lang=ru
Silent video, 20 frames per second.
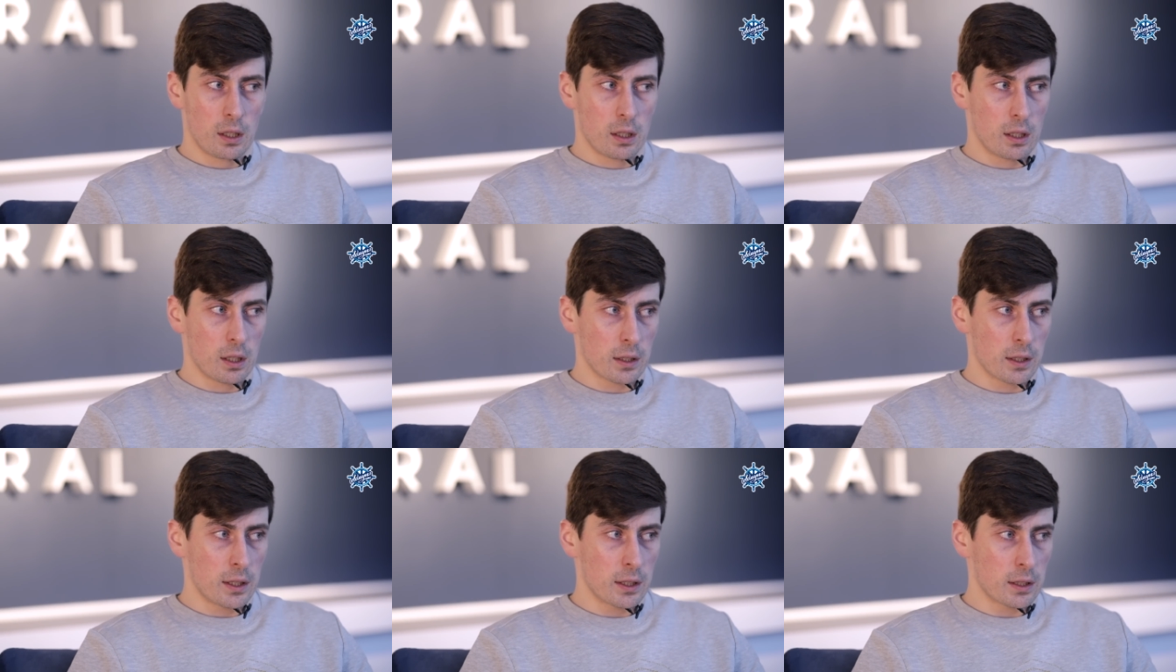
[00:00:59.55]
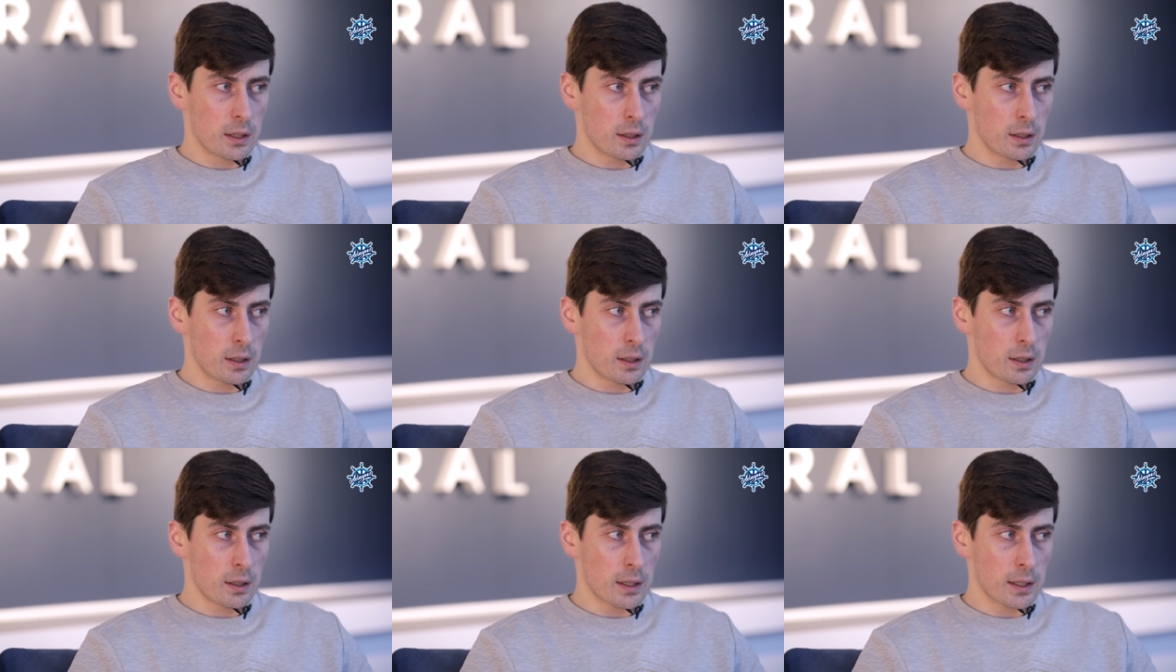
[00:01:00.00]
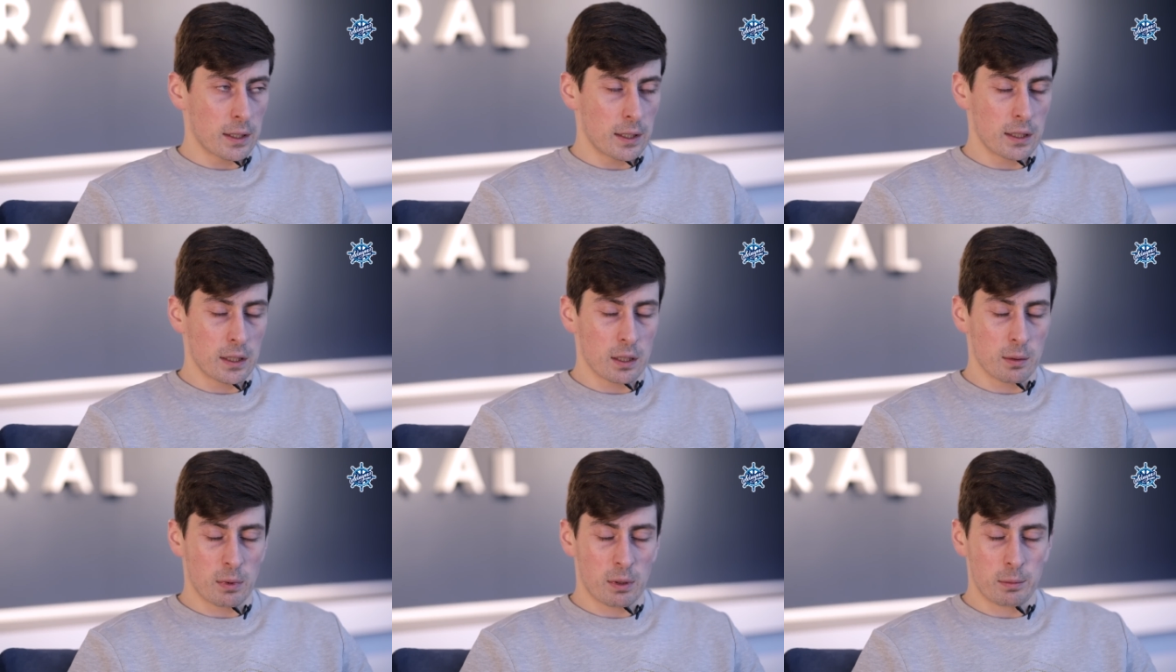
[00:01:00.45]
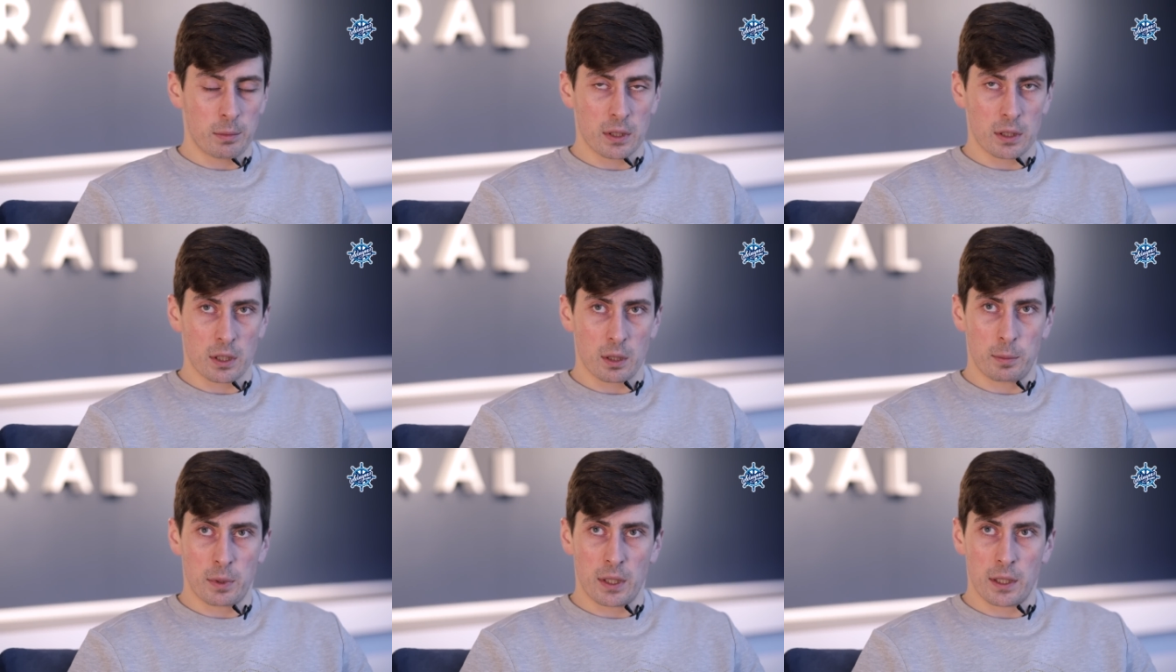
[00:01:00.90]
а где-то какие-то
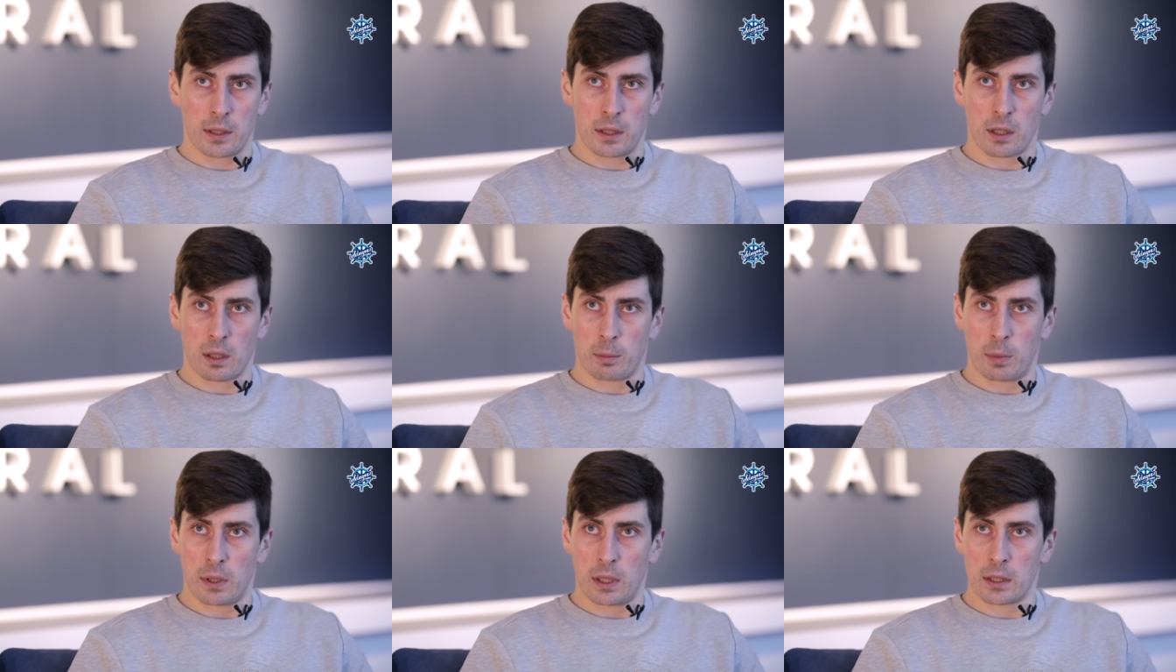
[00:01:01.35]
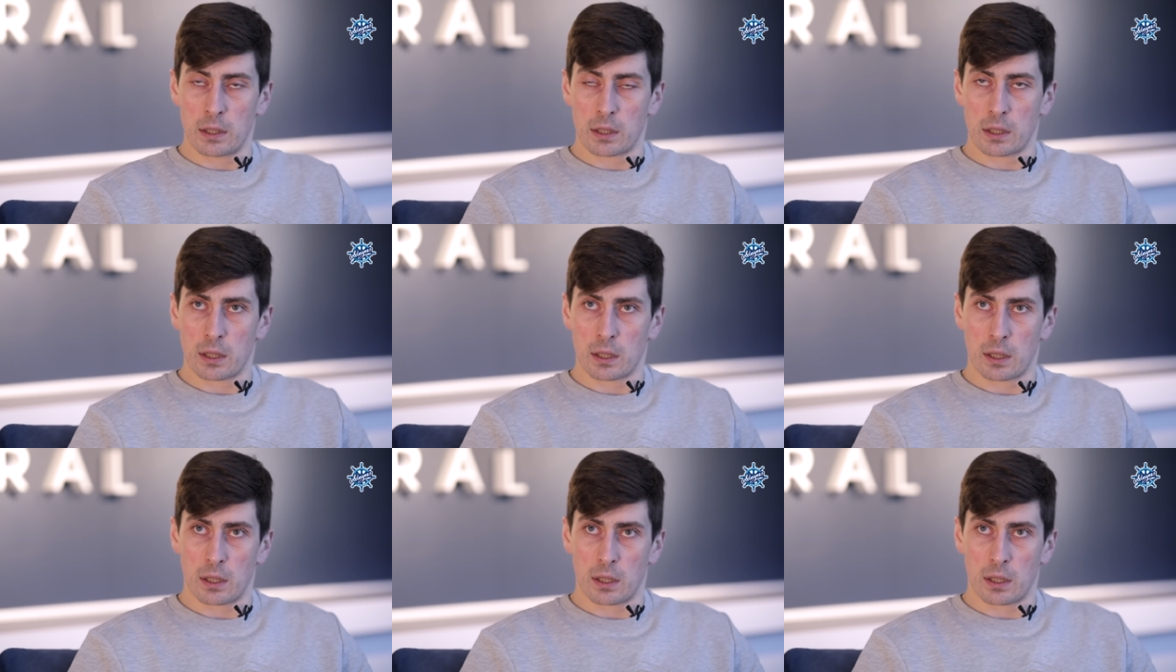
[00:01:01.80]
моменты перетерпеть,